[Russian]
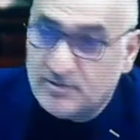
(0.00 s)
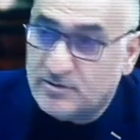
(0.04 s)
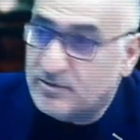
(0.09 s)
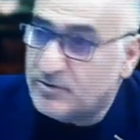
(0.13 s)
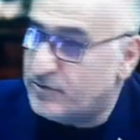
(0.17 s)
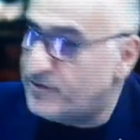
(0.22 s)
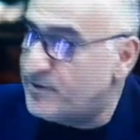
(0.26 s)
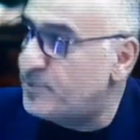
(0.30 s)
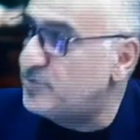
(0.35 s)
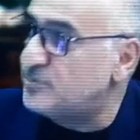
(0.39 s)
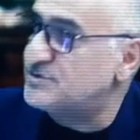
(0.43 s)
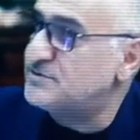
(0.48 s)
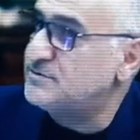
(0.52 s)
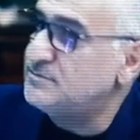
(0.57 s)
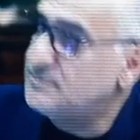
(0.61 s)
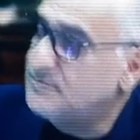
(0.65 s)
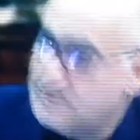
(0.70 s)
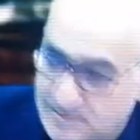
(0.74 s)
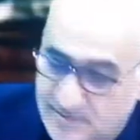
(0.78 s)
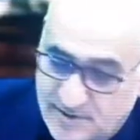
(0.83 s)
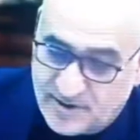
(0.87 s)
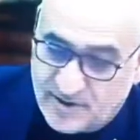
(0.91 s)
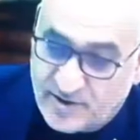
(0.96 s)
Вопрос.
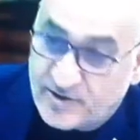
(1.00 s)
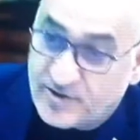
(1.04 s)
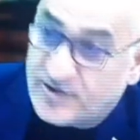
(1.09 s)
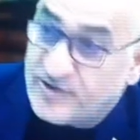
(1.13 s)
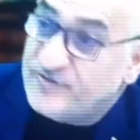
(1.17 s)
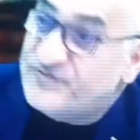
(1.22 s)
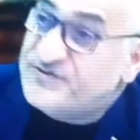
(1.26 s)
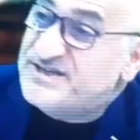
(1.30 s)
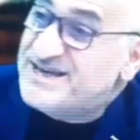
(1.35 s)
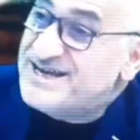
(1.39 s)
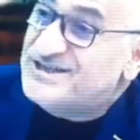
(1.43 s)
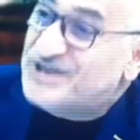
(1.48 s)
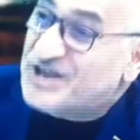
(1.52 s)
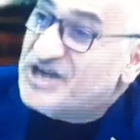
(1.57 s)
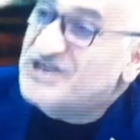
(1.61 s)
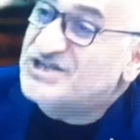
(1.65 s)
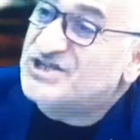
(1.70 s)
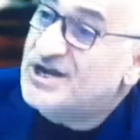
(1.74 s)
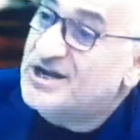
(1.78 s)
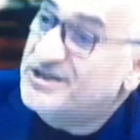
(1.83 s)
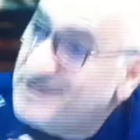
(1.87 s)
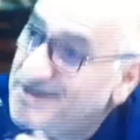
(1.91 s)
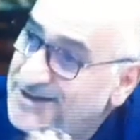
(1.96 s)
Все три
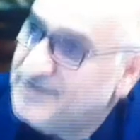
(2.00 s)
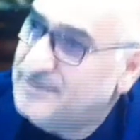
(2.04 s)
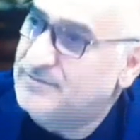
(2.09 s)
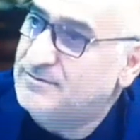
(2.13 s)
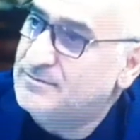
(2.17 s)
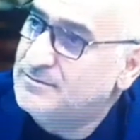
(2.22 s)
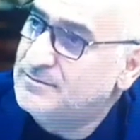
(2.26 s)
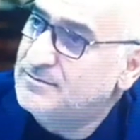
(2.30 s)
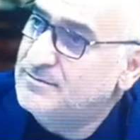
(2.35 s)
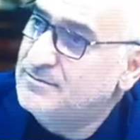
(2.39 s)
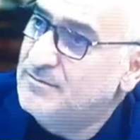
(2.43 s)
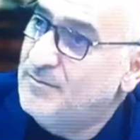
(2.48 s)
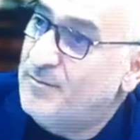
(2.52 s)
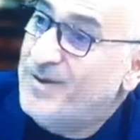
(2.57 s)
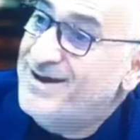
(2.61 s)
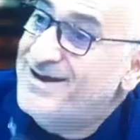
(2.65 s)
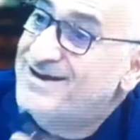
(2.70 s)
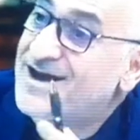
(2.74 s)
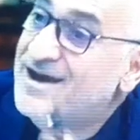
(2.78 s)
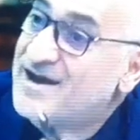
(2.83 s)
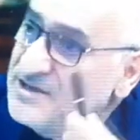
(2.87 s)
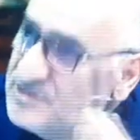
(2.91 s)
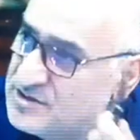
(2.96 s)
страны были
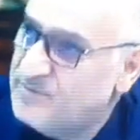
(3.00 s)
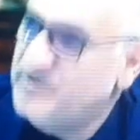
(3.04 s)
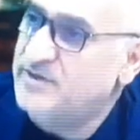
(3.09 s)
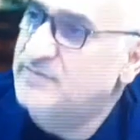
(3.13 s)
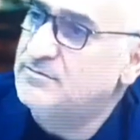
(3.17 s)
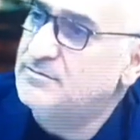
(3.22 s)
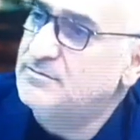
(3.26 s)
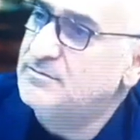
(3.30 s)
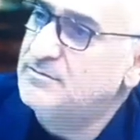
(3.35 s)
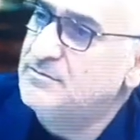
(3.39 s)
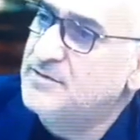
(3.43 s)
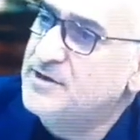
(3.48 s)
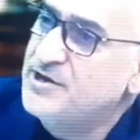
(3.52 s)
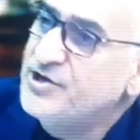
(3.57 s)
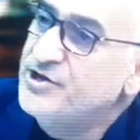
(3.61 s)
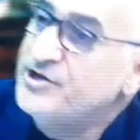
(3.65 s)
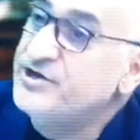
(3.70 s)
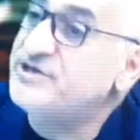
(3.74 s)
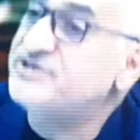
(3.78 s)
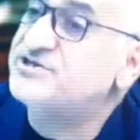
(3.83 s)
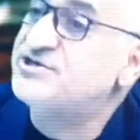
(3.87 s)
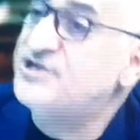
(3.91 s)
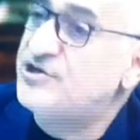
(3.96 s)
гарантами
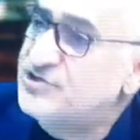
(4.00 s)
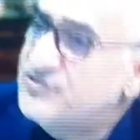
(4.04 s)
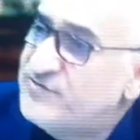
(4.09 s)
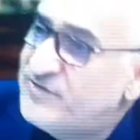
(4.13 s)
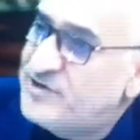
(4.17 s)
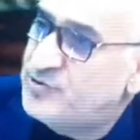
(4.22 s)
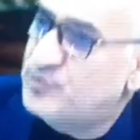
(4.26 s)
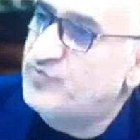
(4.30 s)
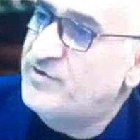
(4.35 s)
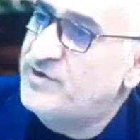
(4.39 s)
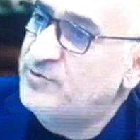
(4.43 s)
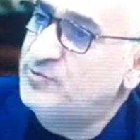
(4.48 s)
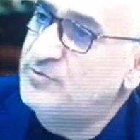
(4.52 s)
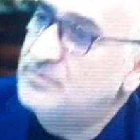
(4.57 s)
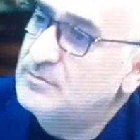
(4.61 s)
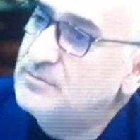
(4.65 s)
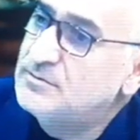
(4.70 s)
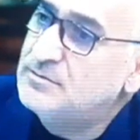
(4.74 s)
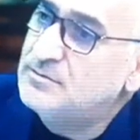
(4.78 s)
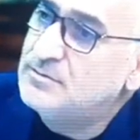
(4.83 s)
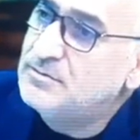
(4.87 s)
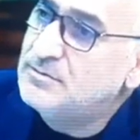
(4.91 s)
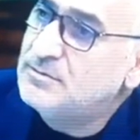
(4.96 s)
и сдерживали эту войну.
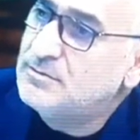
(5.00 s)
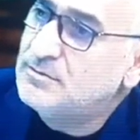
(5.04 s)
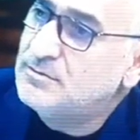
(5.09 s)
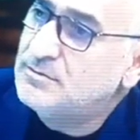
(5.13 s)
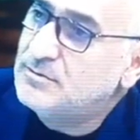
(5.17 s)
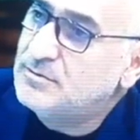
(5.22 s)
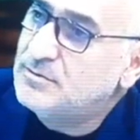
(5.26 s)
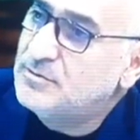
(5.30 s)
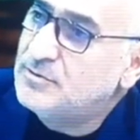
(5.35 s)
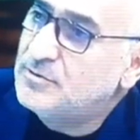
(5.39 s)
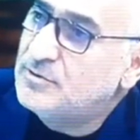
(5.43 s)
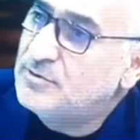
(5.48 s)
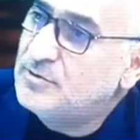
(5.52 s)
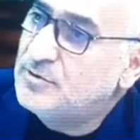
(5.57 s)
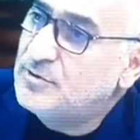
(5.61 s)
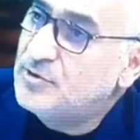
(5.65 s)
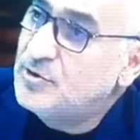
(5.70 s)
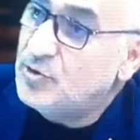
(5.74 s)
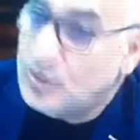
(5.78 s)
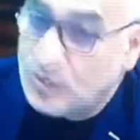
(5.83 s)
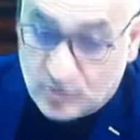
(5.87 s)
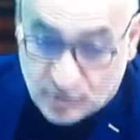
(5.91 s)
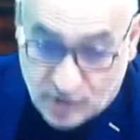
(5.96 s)
Типа Минская
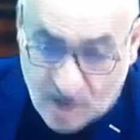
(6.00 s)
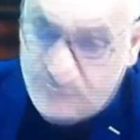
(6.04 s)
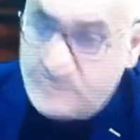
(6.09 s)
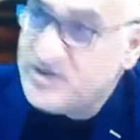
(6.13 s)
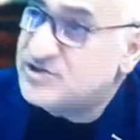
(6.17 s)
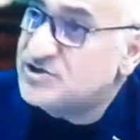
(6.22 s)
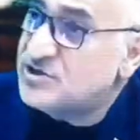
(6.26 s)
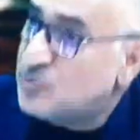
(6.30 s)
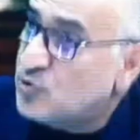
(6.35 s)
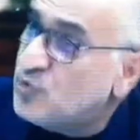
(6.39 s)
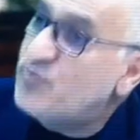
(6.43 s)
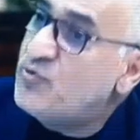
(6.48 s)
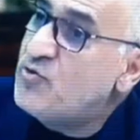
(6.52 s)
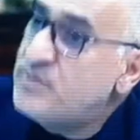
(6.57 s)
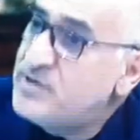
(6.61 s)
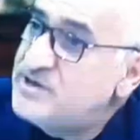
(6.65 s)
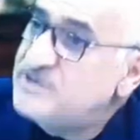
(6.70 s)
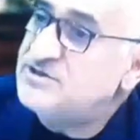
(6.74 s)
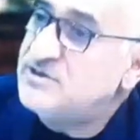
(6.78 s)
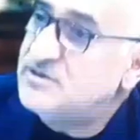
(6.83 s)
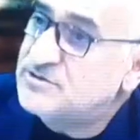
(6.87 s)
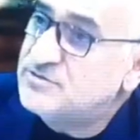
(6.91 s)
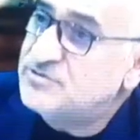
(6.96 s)
группа ОБСЕ. Да, Минская группа
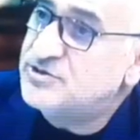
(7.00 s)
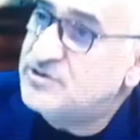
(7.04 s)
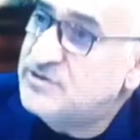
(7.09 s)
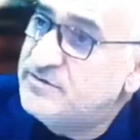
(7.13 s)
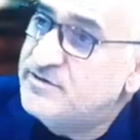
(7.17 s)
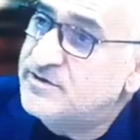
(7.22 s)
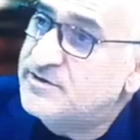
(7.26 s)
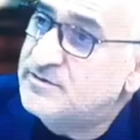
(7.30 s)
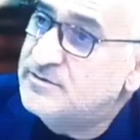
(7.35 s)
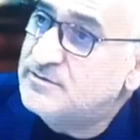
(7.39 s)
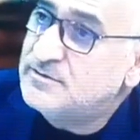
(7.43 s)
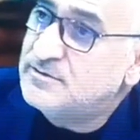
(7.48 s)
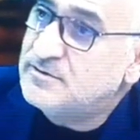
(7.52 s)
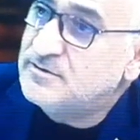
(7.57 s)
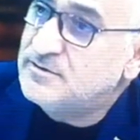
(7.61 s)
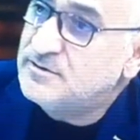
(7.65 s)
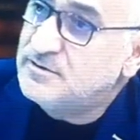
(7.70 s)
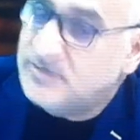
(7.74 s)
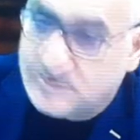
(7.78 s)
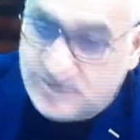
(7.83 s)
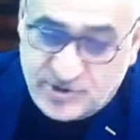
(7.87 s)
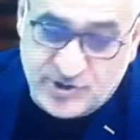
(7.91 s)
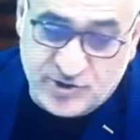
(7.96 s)
ОБСЕ, совершенно верно.
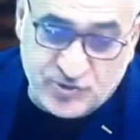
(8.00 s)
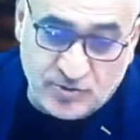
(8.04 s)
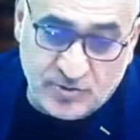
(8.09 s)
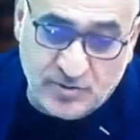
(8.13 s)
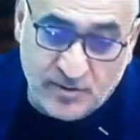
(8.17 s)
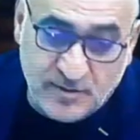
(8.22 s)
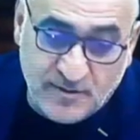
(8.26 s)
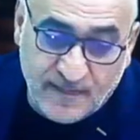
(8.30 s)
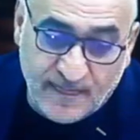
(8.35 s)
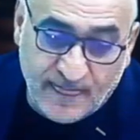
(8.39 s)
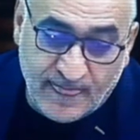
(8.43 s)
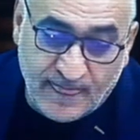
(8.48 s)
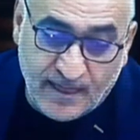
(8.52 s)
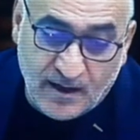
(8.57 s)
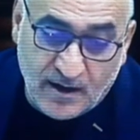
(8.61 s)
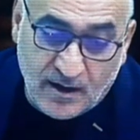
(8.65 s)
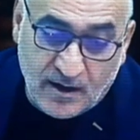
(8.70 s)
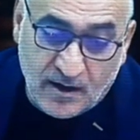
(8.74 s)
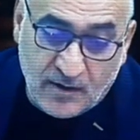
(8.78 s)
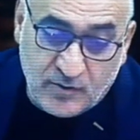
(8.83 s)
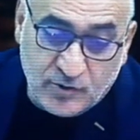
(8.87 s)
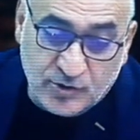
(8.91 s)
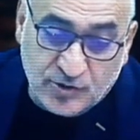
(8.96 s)
К ней шел.
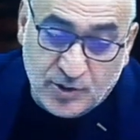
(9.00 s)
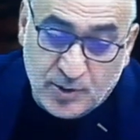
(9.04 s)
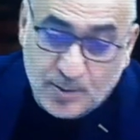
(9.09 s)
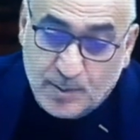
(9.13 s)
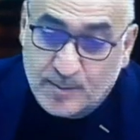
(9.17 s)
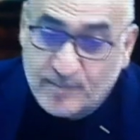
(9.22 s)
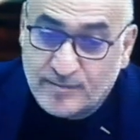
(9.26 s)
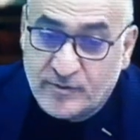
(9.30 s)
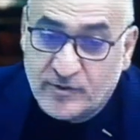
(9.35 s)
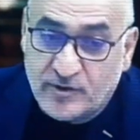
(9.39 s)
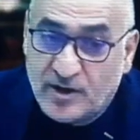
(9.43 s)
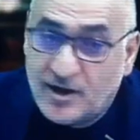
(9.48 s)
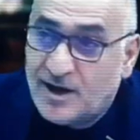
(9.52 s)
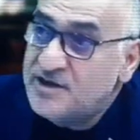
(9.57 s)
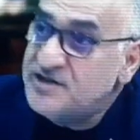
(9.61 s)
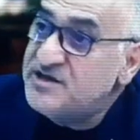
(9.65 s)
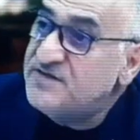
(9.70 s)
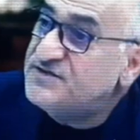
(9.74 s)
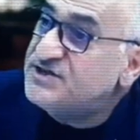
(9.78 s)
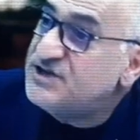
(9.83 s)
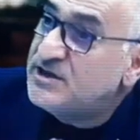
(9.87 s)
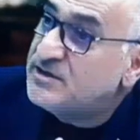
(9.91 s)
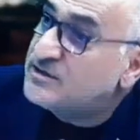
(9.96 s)
Вот. Они
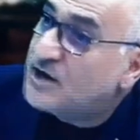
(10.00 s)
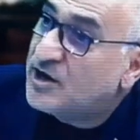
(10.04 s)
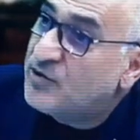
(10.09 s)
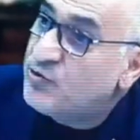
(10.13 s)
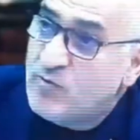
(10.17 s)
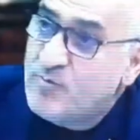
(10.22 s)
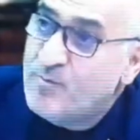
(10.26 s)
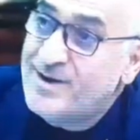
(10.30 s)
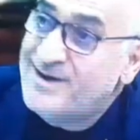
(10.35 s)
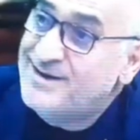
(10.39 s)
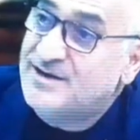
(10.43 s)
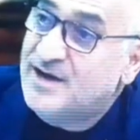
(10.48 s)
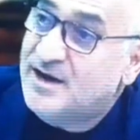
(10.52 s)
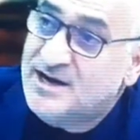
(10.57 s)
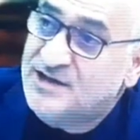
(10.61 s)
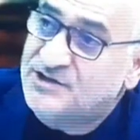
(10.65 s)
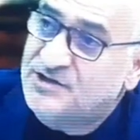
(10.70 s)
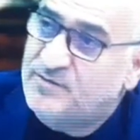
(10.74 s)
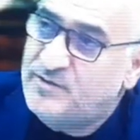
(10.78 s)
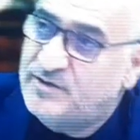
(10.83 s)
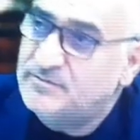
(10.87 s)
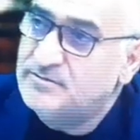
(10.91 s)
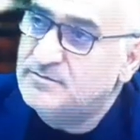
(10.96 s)
все троем были
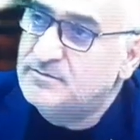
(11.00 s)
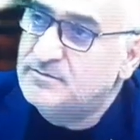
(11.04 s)
гарантами.